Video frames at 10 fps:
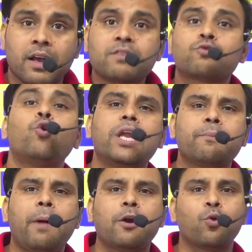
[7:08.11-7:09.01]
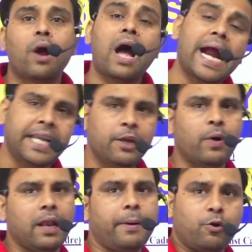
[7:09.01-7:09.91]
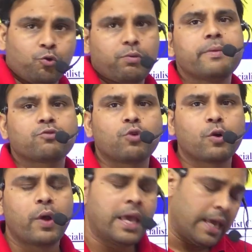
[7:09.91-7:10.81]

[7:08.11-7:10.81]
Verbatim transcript: स्कोरिंग पार्ट होगा आईटी वाला पार्ट उसमें मैं स्कोर करूँ